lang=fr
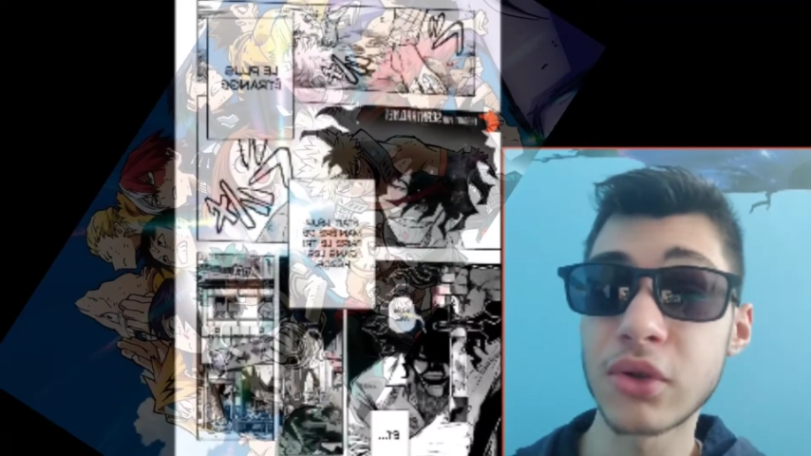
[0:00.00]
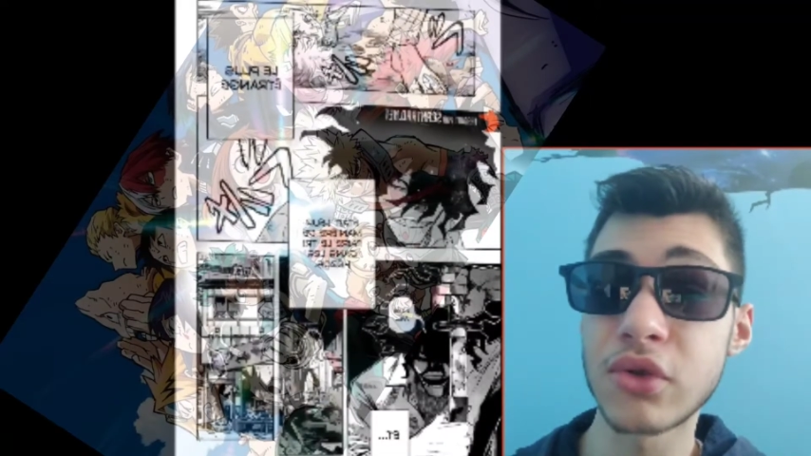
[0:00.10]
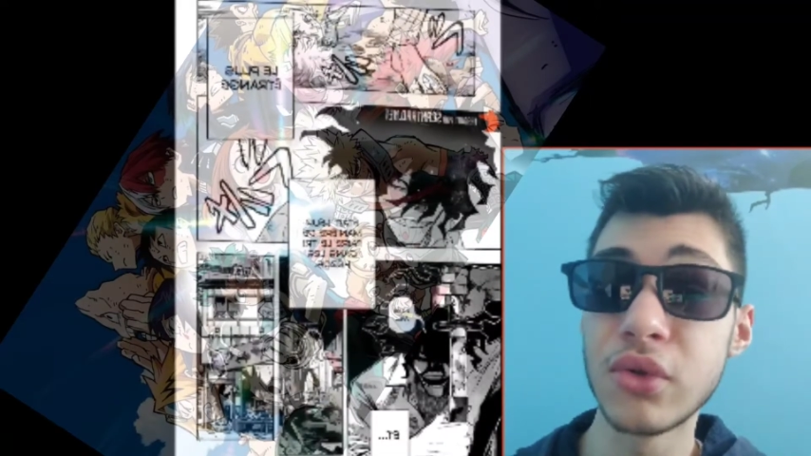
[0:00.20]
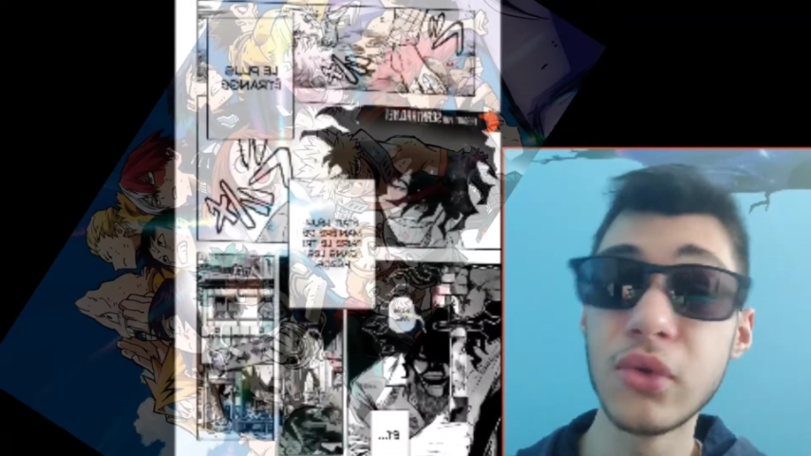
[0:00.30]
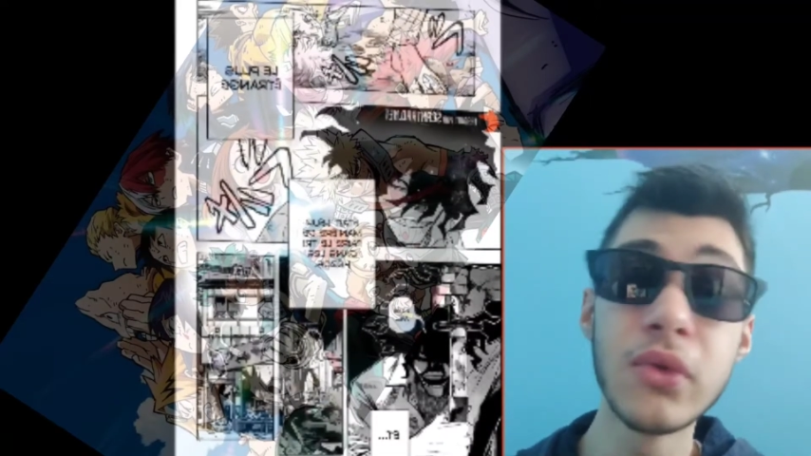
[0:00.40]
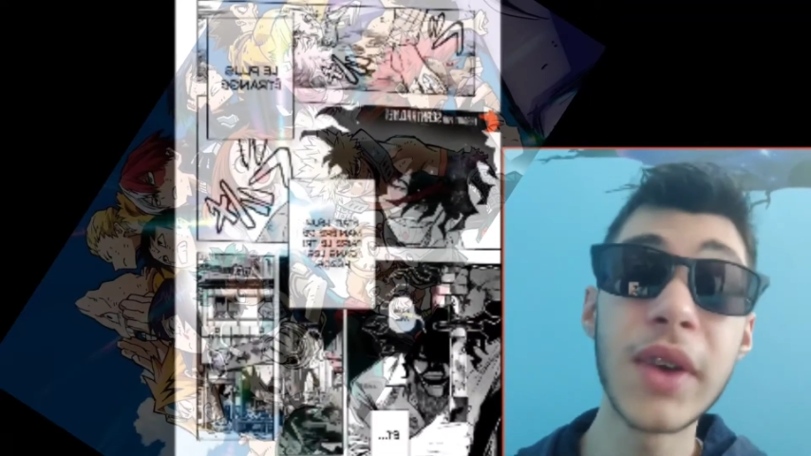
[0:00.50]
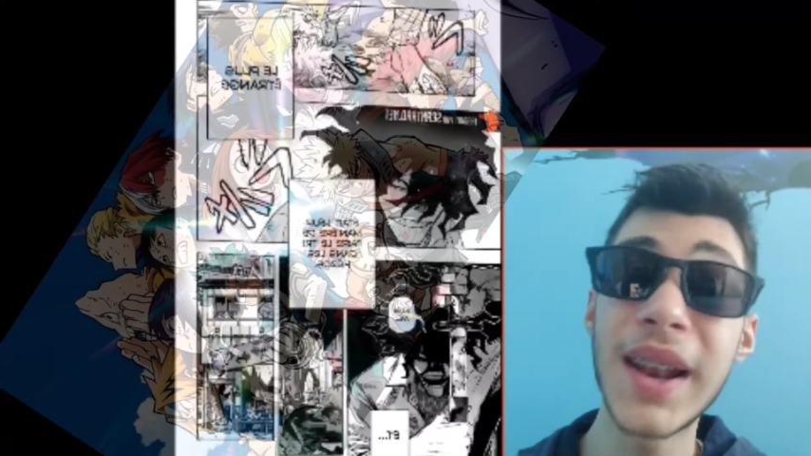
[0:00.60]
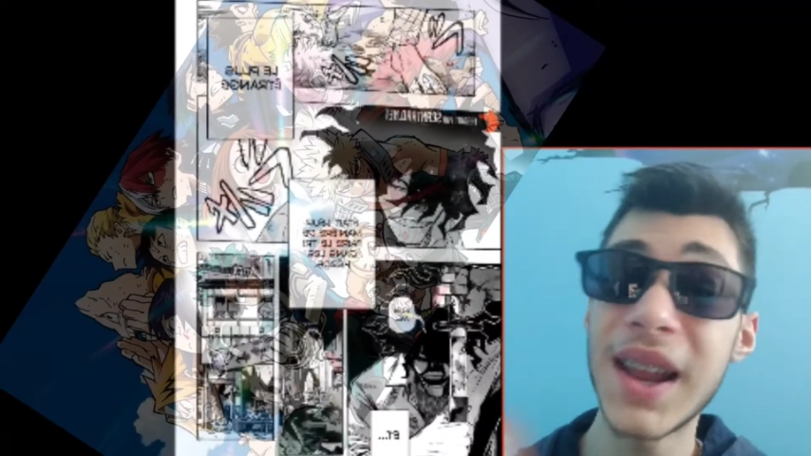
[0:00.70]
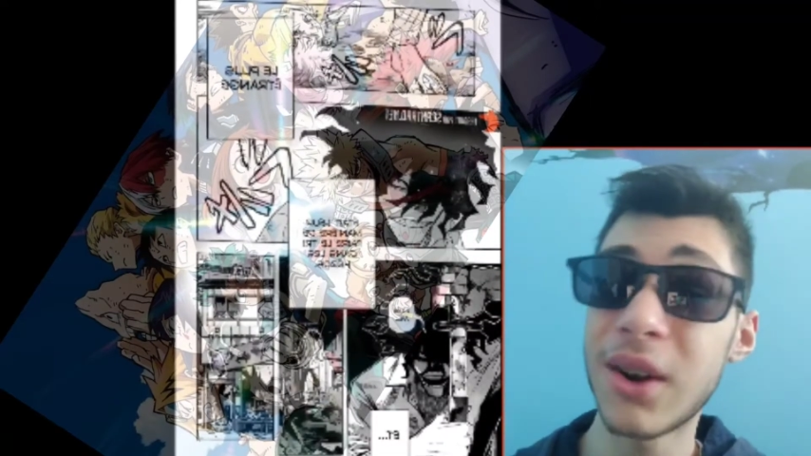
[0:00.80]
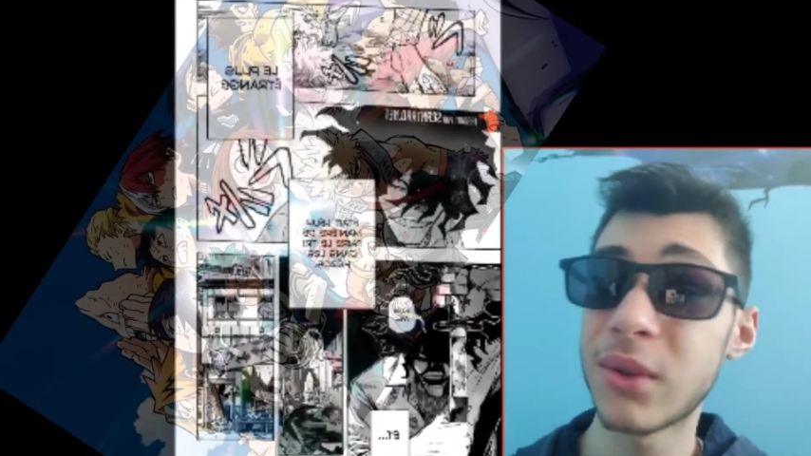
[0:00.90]
une nouvelle
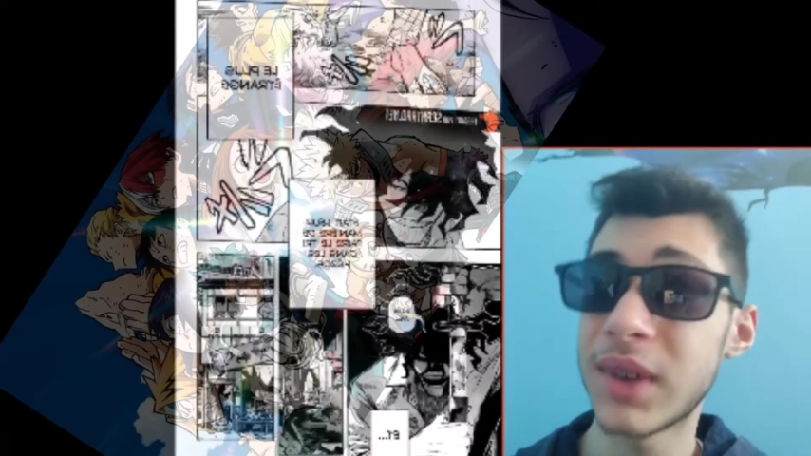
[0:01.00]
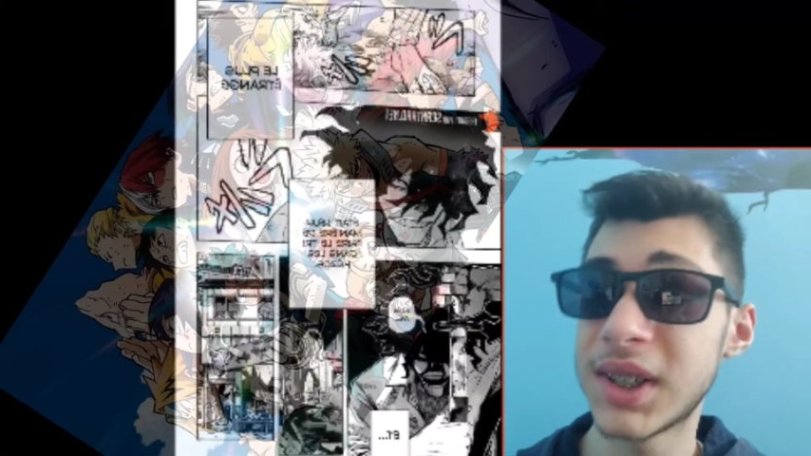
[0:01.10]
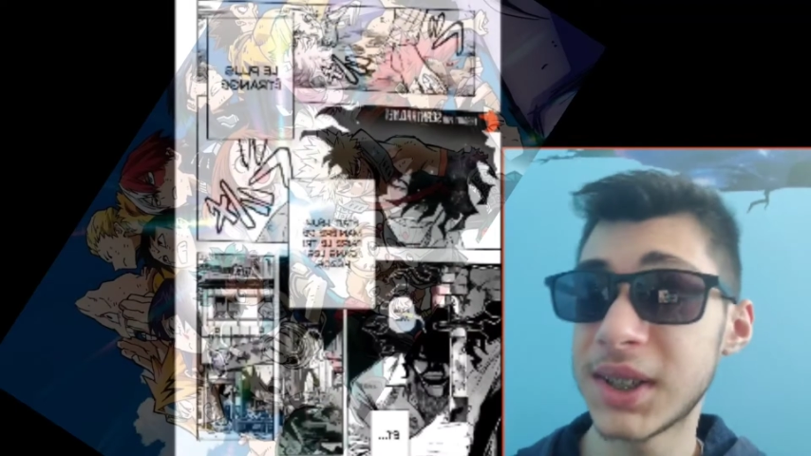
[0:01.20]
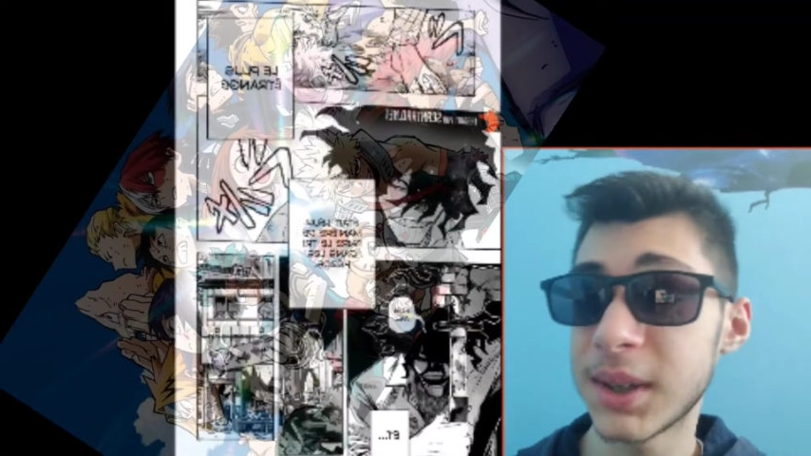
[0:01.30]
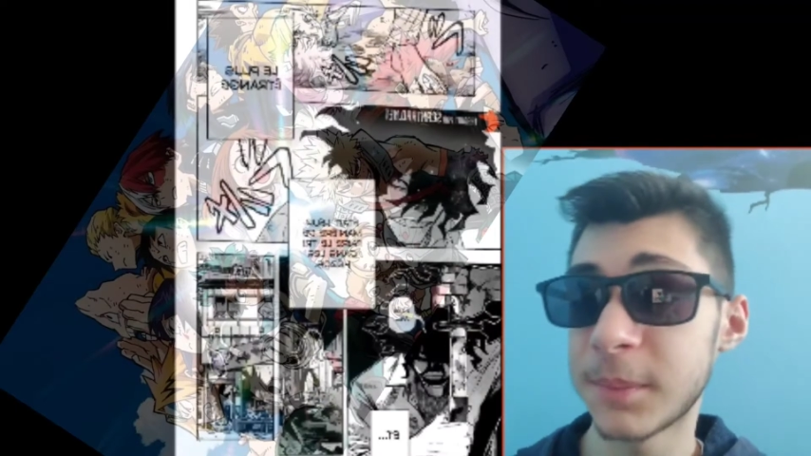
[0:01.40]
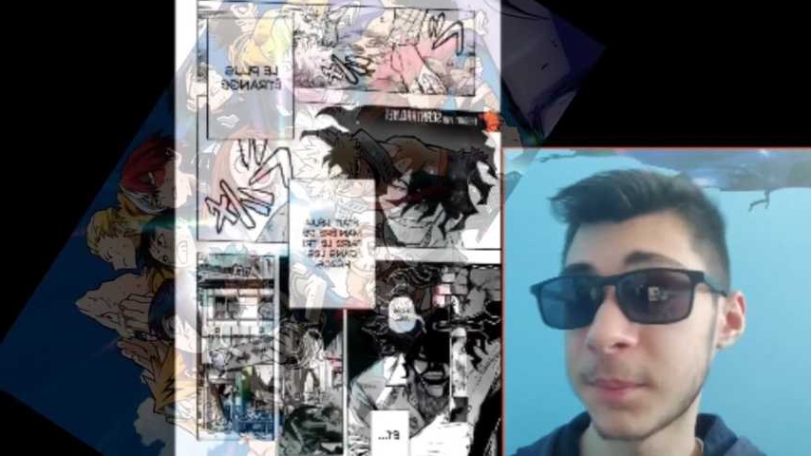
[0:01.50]
ère on va dire